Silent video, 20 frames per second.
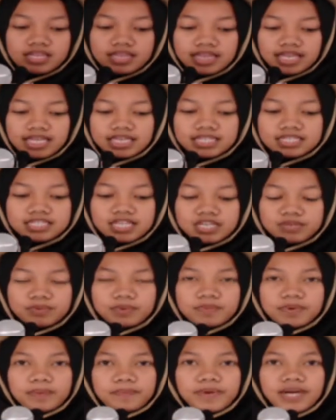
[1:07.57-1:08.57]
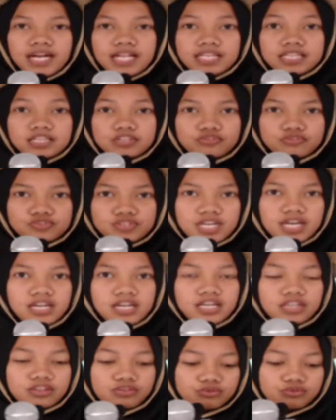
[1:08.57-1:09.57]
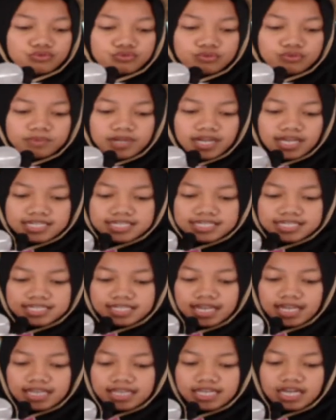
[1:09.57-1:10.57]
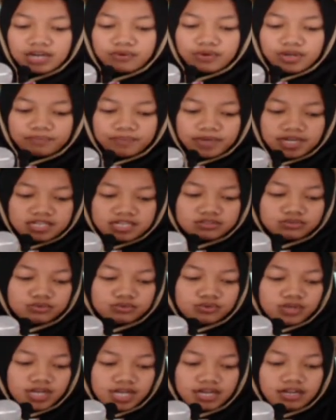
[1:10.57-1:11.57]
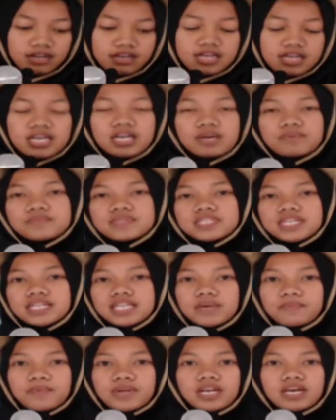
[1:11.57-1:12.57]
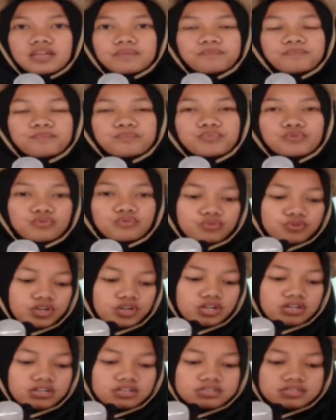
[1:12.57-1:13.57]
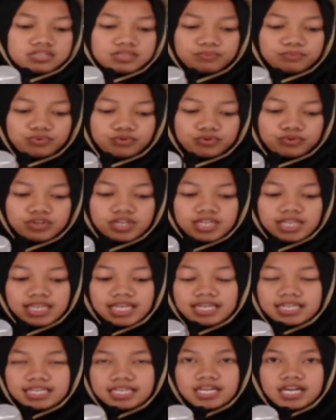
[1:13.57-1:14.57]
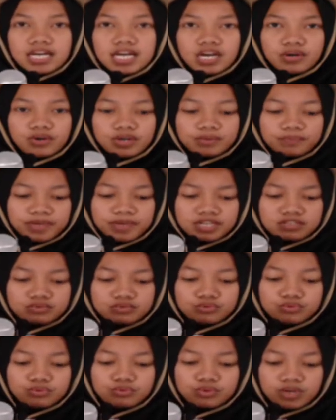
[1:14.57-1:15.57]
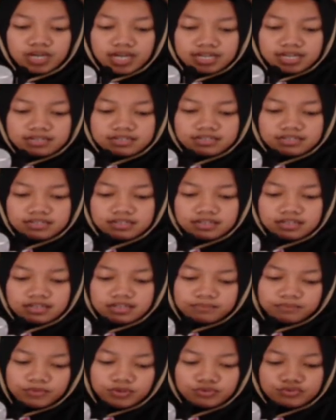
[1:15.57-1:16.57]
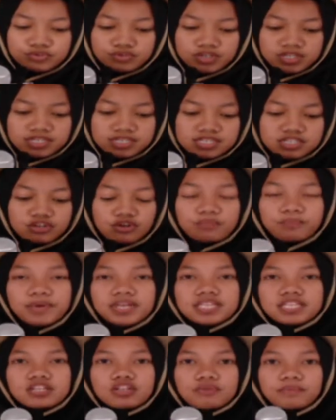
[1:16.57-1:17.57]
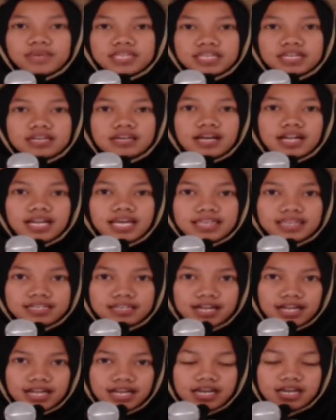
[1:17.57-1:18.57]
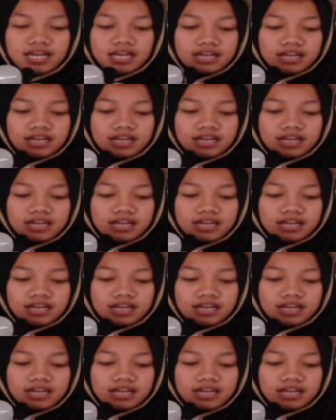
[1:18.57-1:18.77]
telah terjadi beberapa kali letusan dan 17 kali awan panas guguran. Misalnya pada pukul 10 tadi, awan panas guguran meluncur sejauh 4 km ke arah tenggara